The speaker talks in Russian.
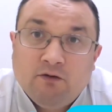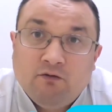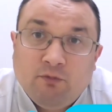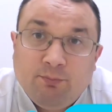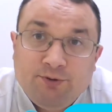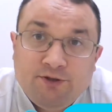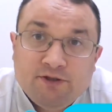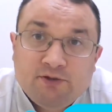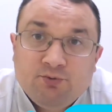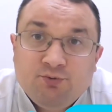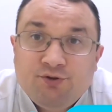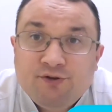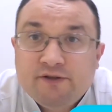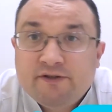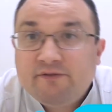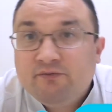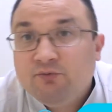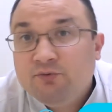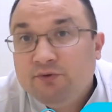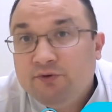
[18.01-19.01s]
Вообще
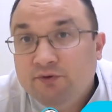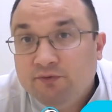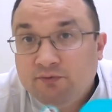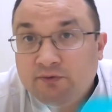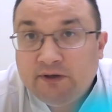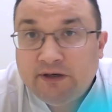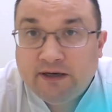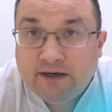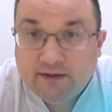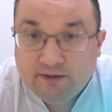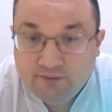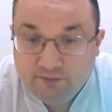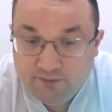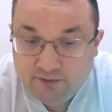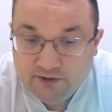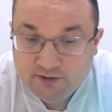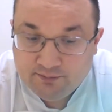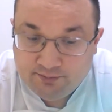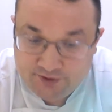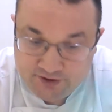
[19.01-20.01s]
существует два
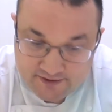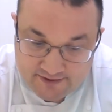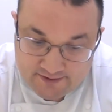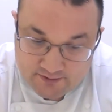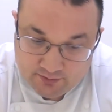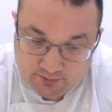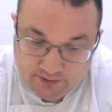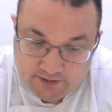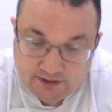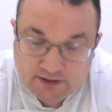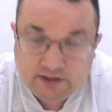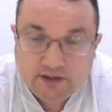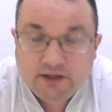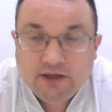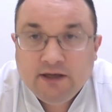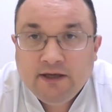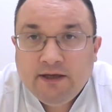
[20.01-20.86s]
вида почесухи.